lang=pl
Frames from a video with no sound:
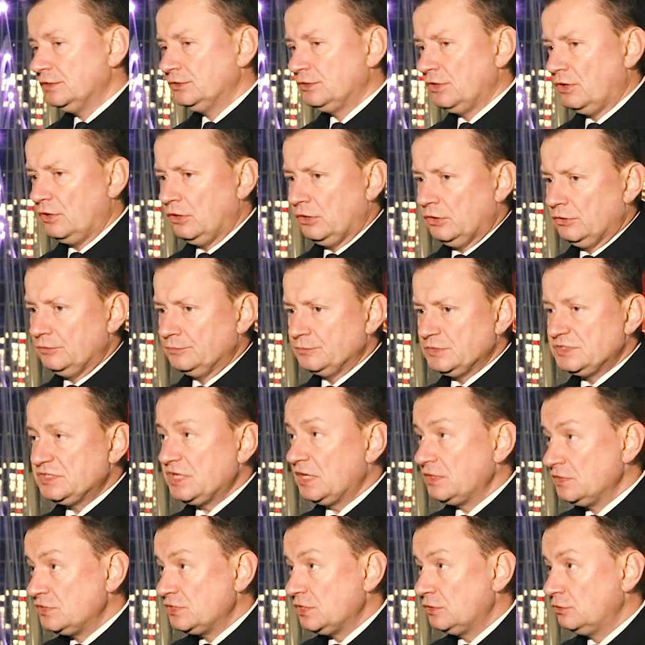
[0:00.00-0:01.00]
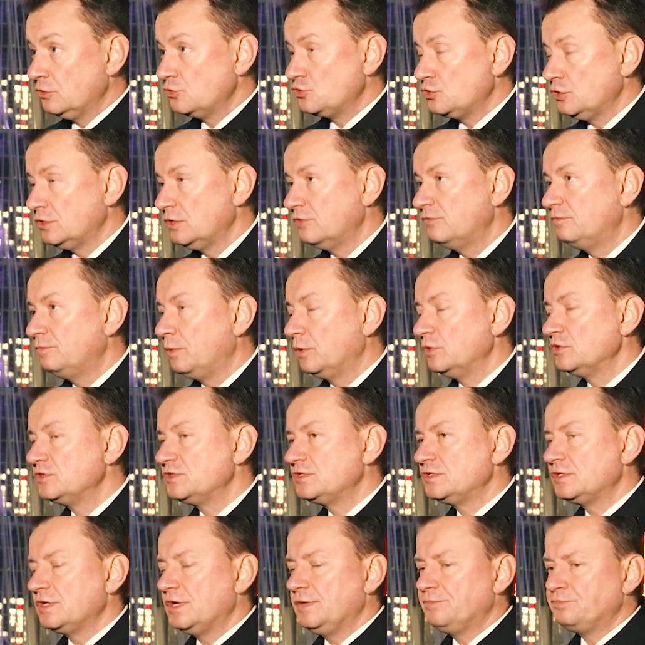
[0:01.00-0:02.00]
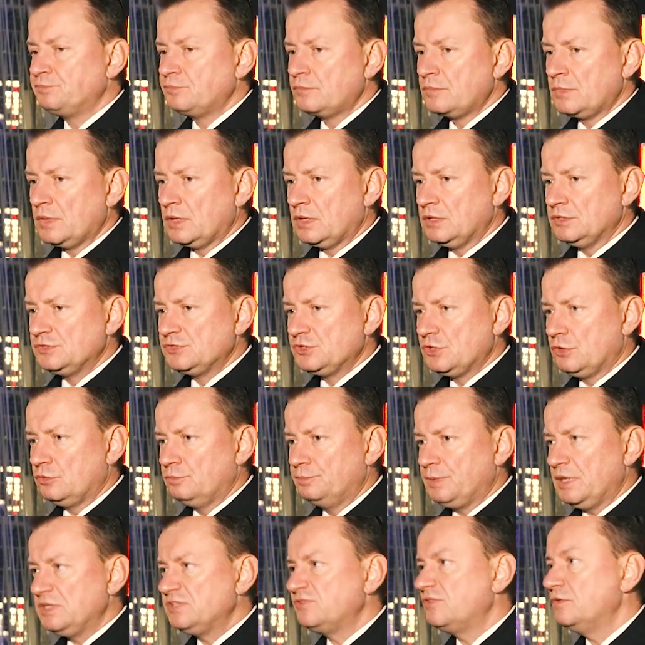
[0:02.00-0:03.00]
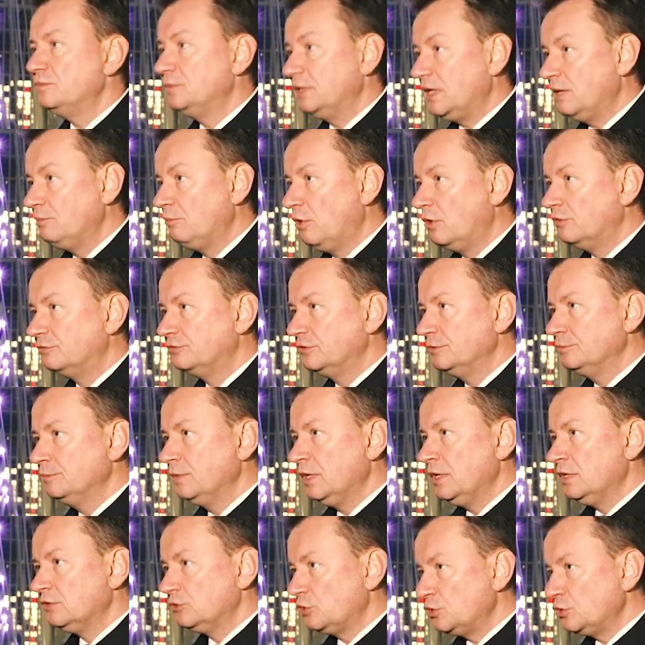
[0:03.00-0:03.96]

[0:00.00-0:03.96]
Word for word: to Stany Zjednoczone w Polsce y, są państwem ramowym.